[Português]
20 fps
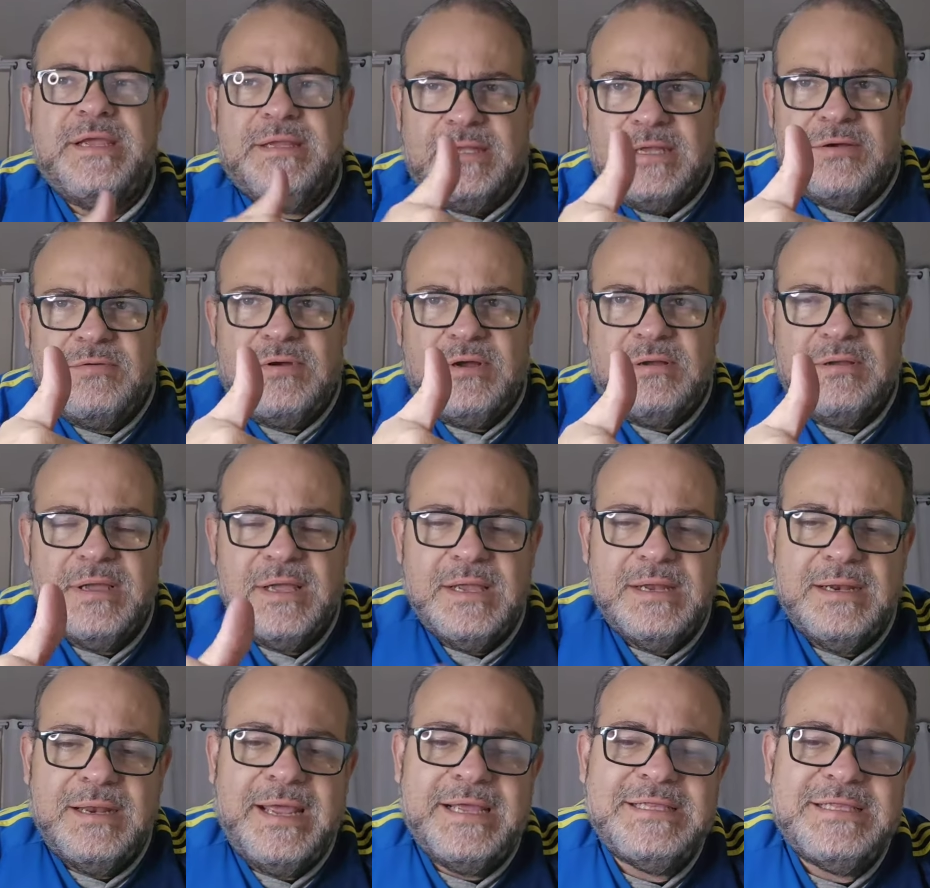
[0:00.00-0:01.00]
Então, ó,
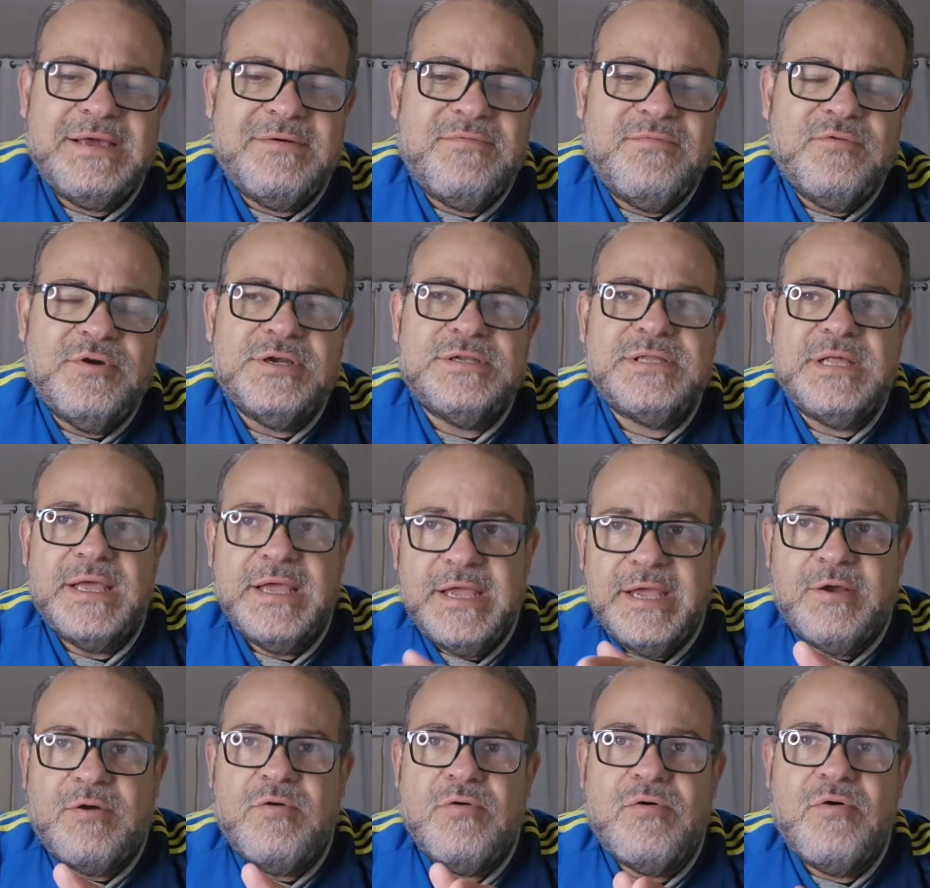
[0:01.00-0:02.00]
Dá essa força
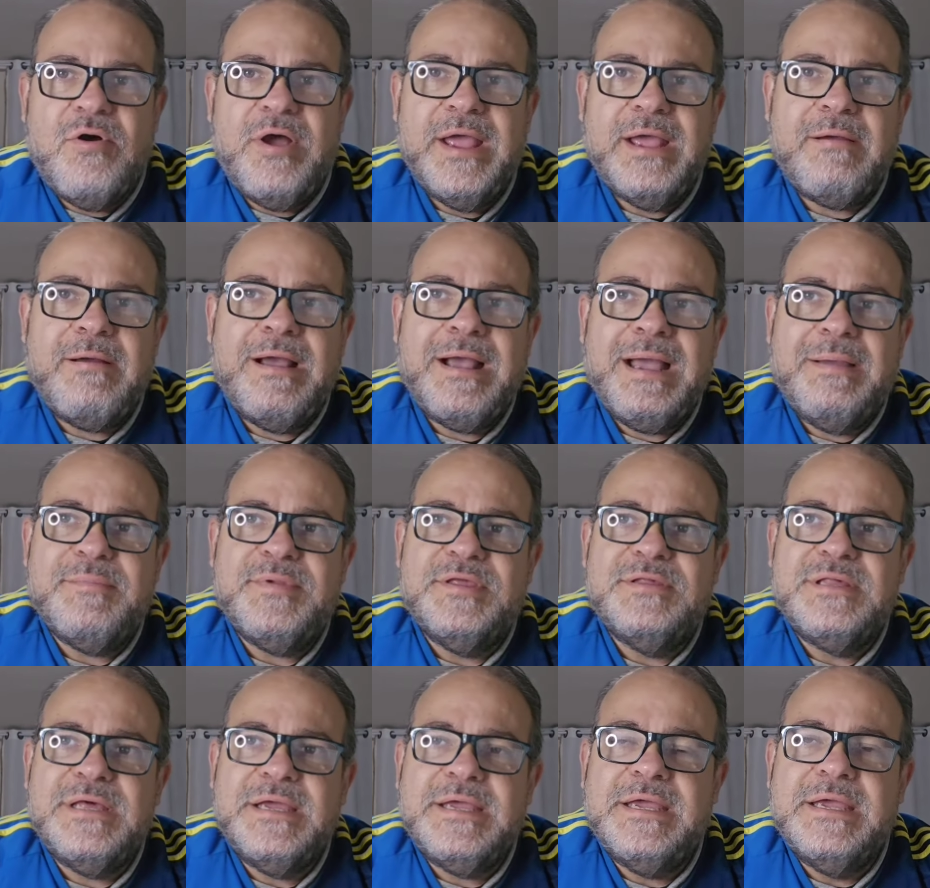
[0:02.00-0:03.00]
e concorre com a
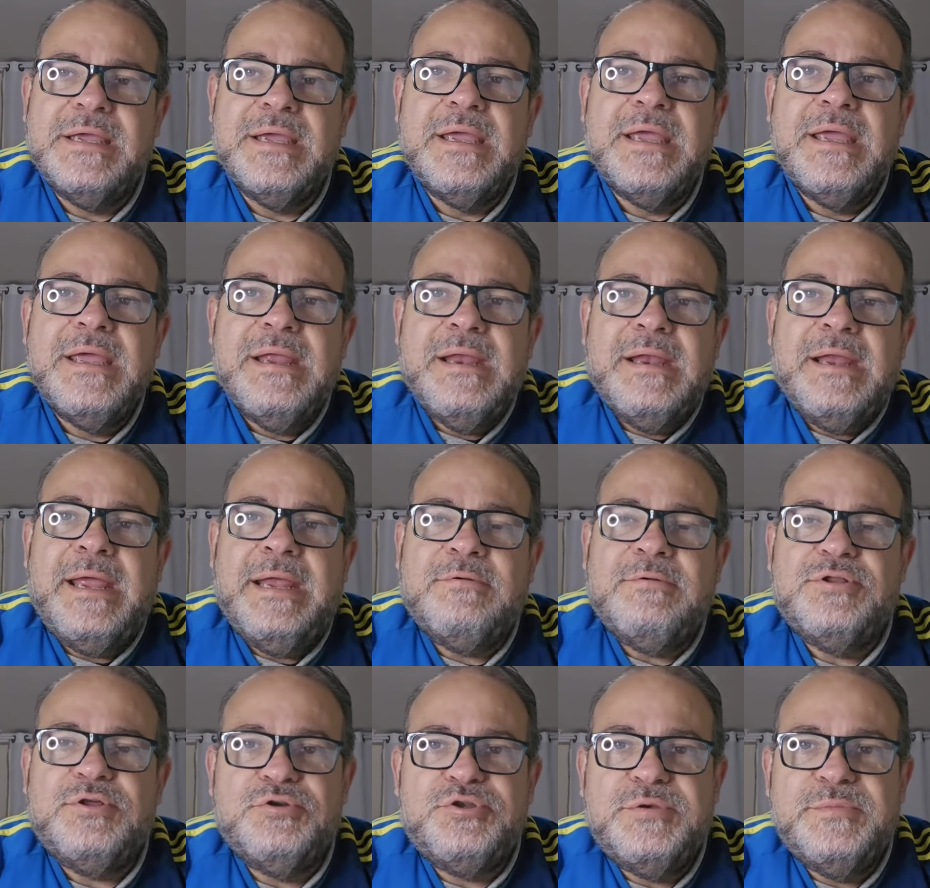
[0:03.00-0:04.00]
camisa aí é,
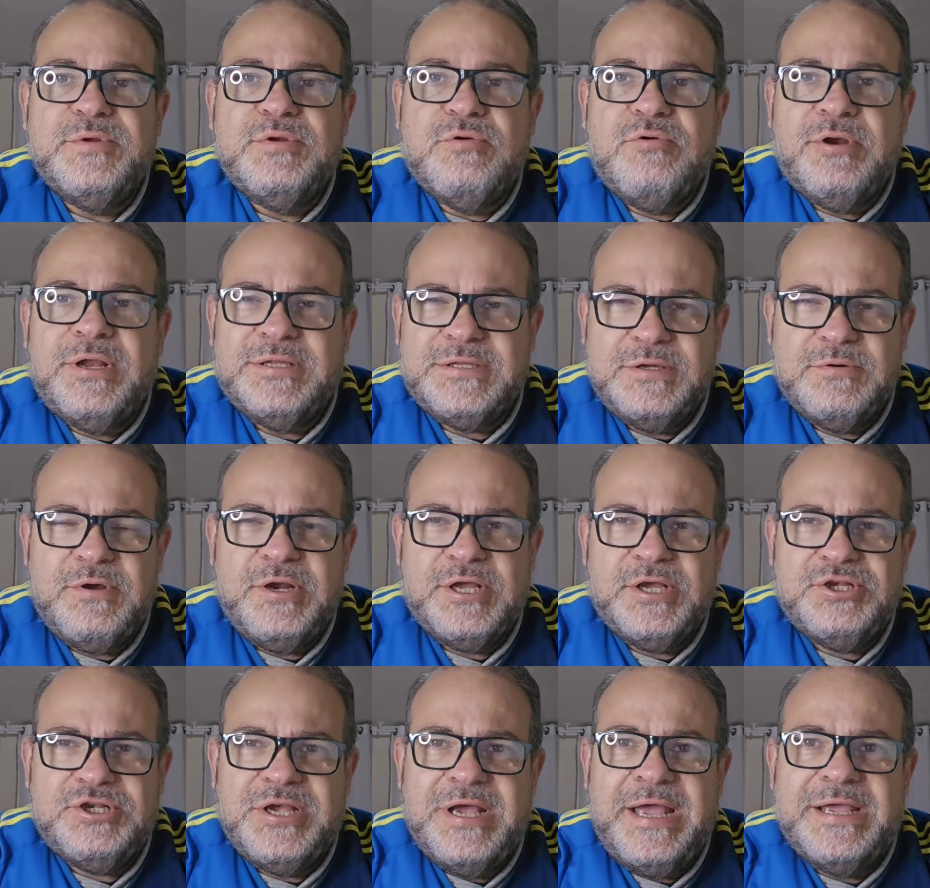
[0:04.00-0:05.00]
do seu time do coração na hora
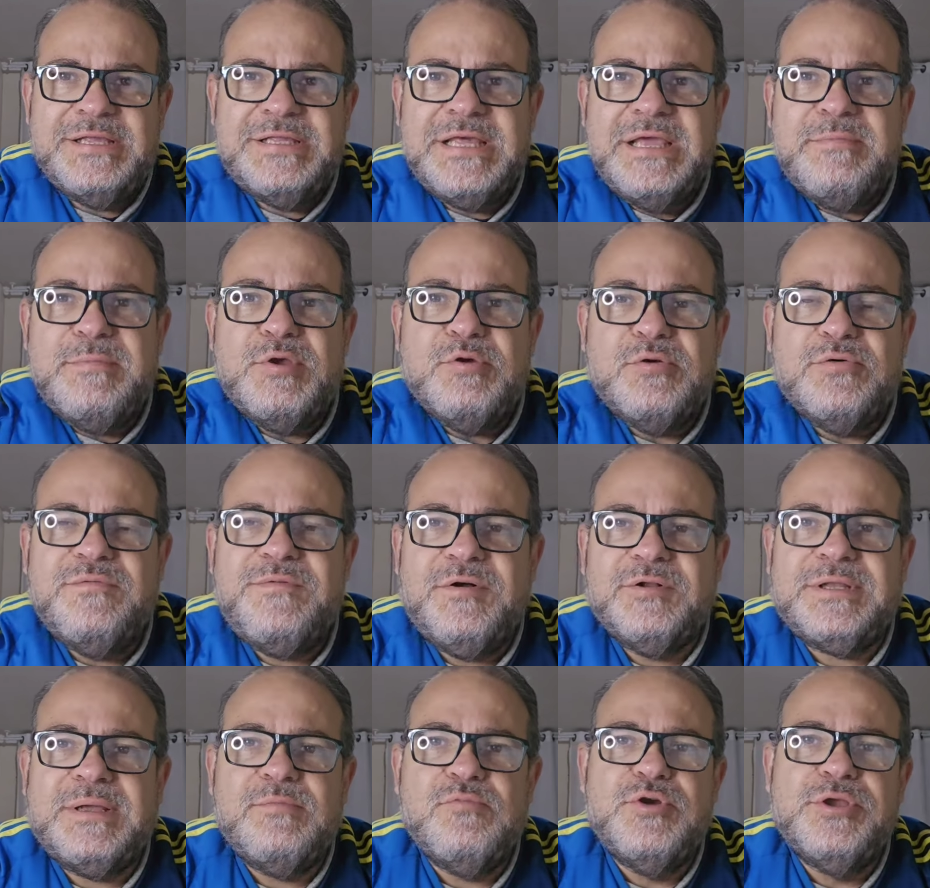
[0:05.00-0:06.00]
que chegar em 100 mil. Não
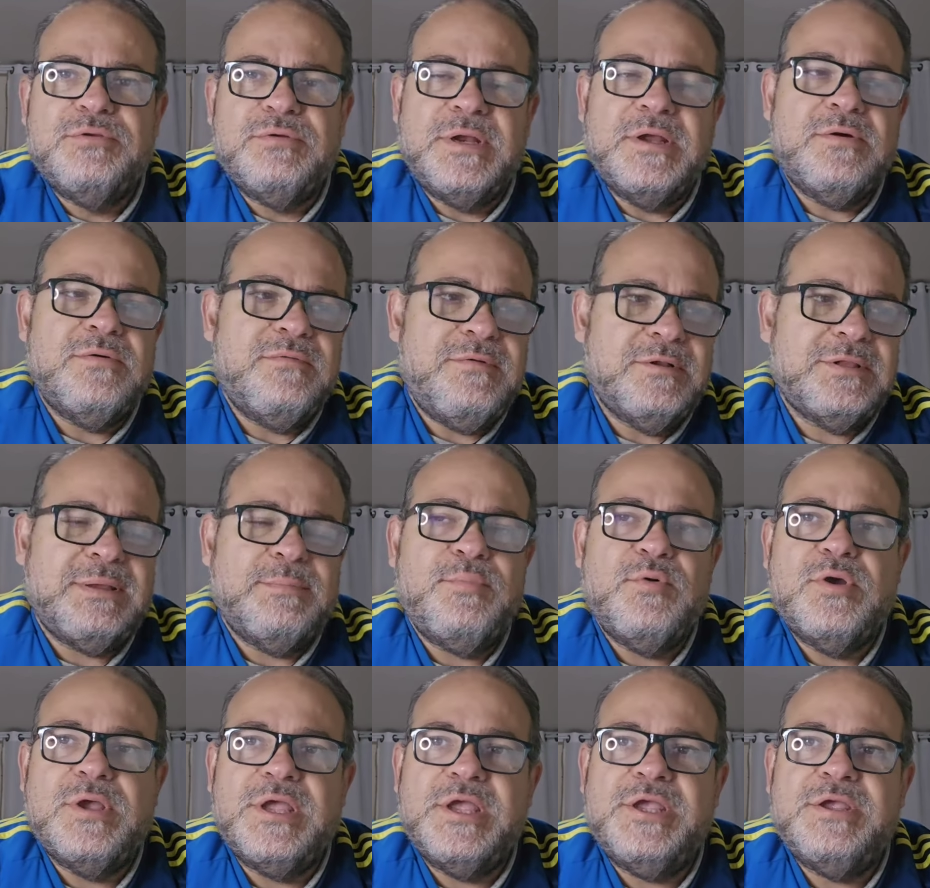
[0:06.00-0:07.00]
falta muito, não, falta
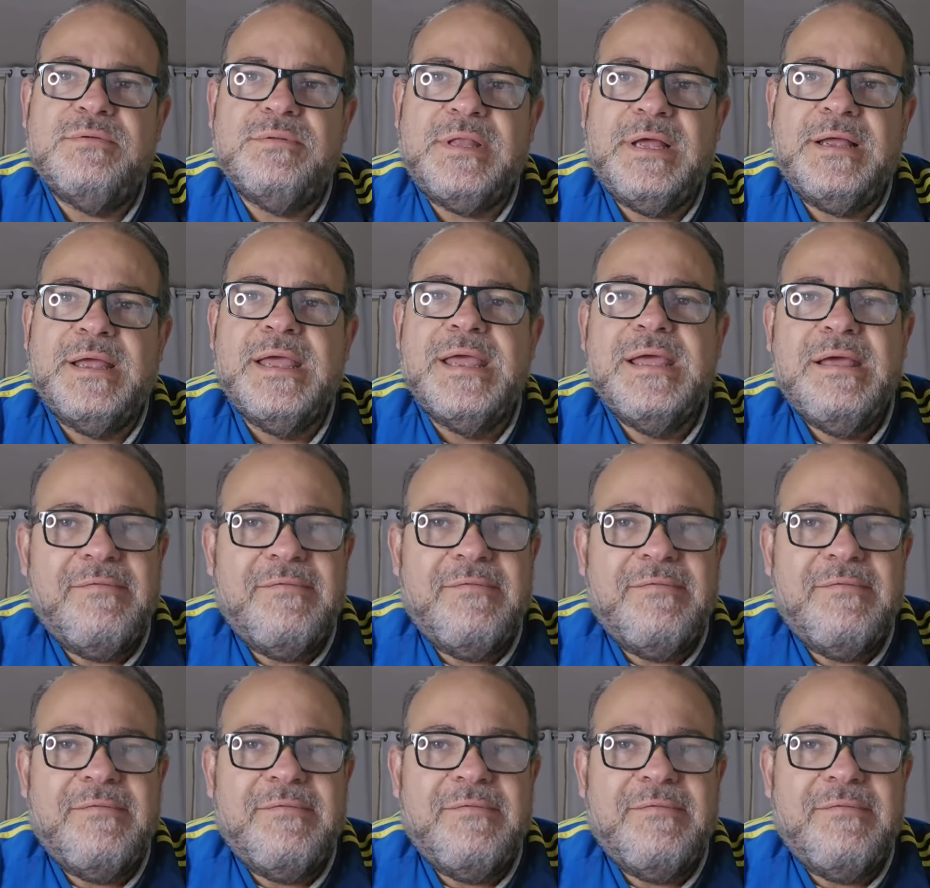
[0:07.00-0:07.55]
pouquinho, tá?